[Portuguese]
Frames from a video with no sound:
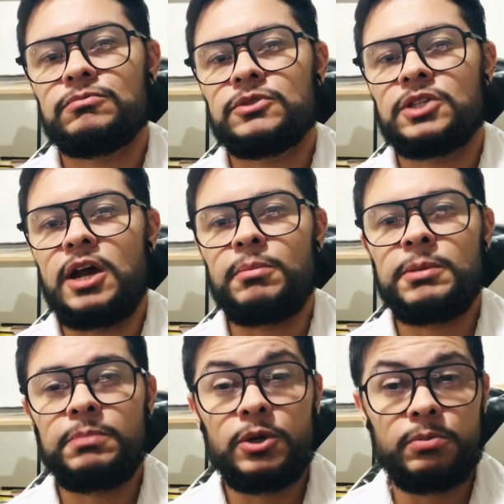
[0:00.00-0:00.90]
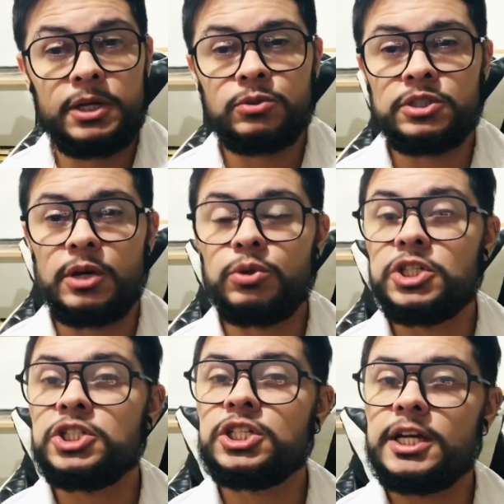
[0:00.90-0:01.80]
sabe? Pelo menos é o
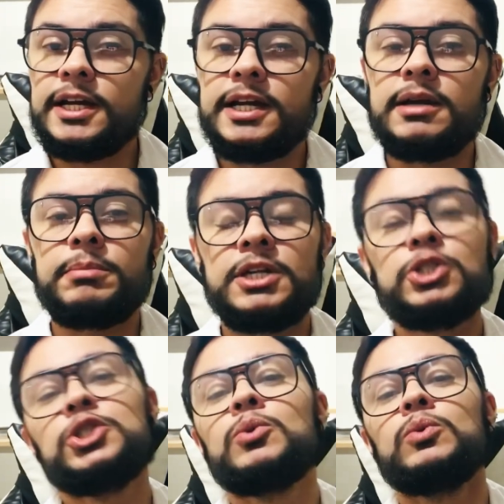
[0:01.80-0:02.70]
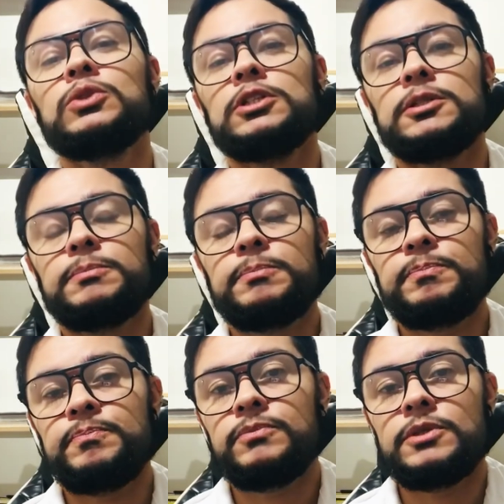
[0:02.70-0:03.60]
que chega na minha escuta.
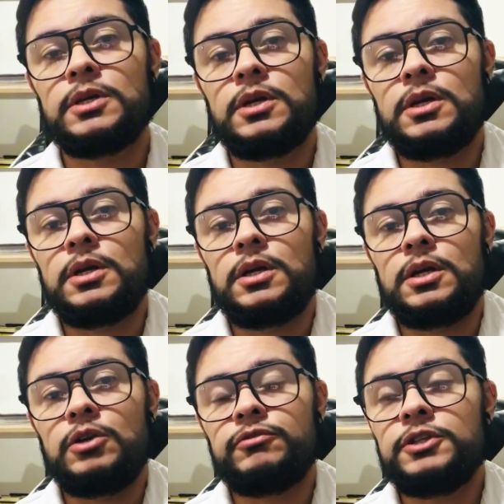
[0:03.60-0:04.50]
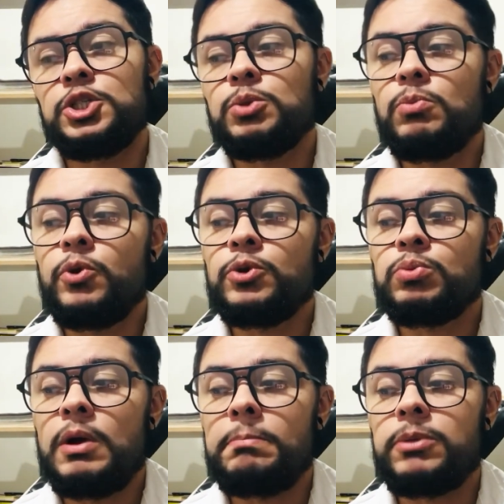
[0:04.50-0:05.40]
Eu vejo
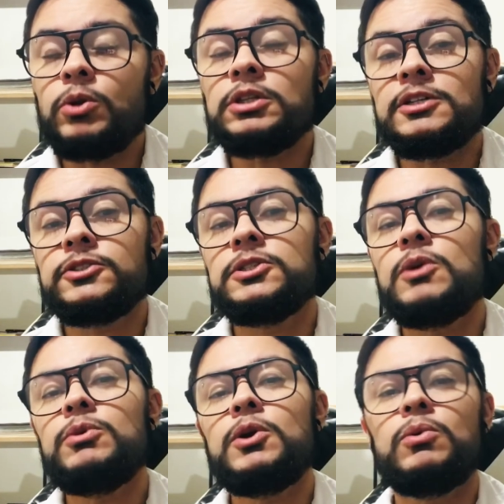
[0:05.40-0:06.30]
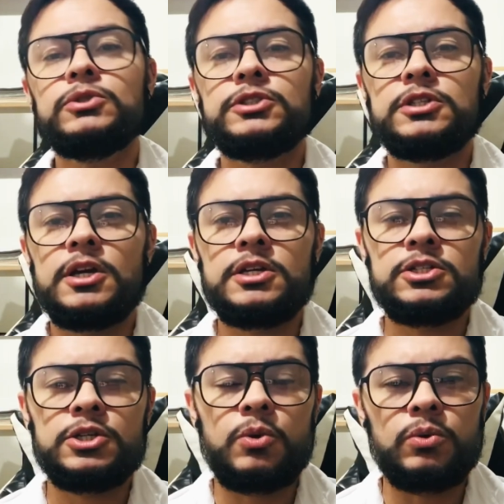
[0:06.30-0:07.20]
muito uma proteção
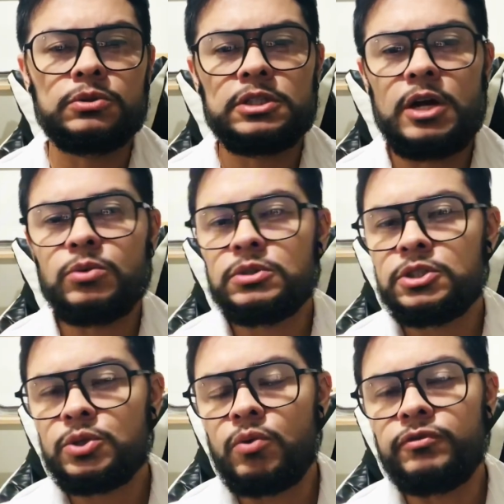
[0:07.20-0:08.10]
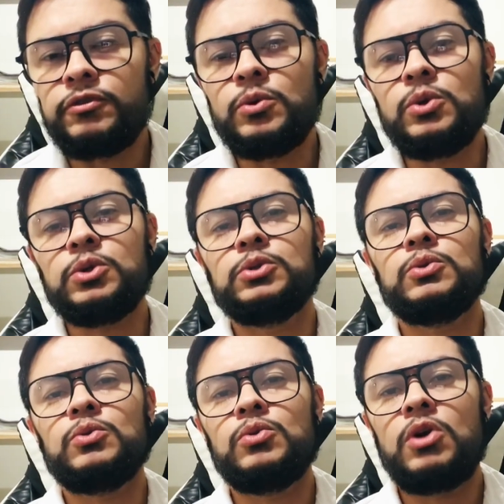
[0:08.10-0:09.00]
inconsciente contra o
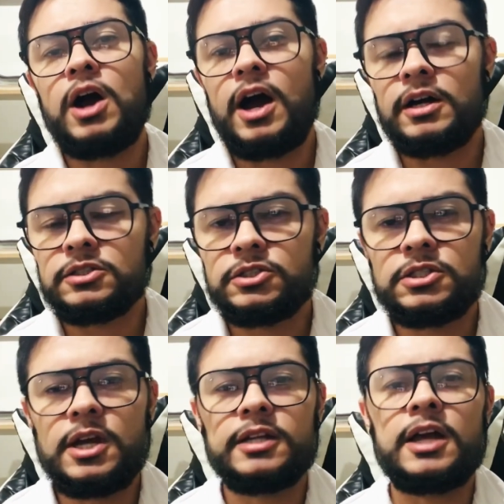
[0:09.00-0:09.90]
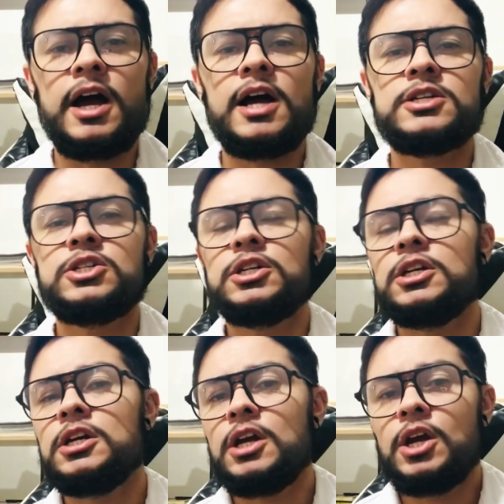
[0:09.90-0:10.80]
desconforto, a
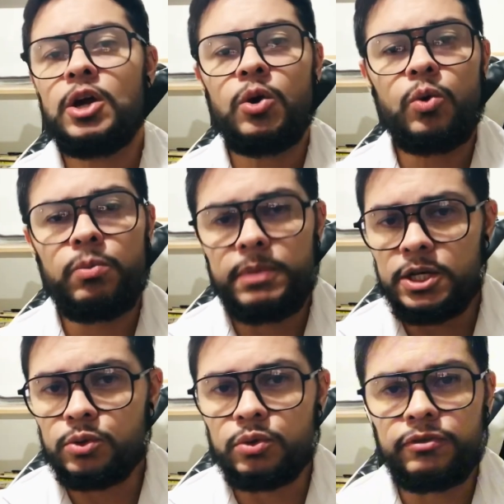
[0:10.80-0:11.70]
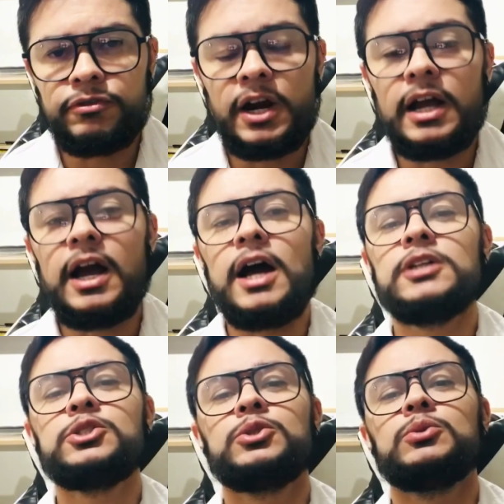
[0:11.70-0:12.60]
ansiedade, o medo do
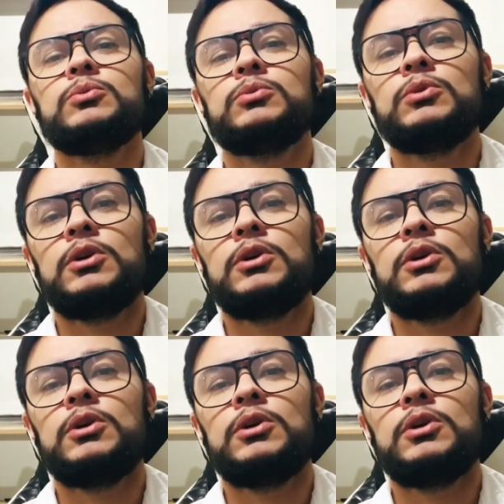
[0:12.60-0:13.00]
fracasso.